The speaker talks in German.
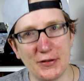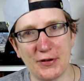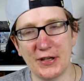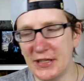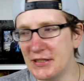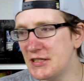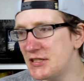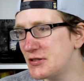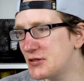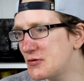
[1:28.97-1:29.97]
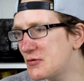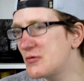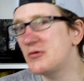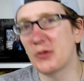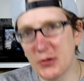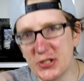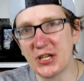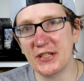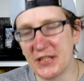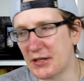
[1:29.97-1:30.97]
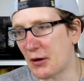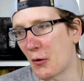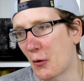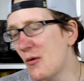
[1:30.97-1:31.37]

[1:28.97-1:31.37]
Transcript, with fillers: Fall Englisch und Deutsch kann ich halt auch.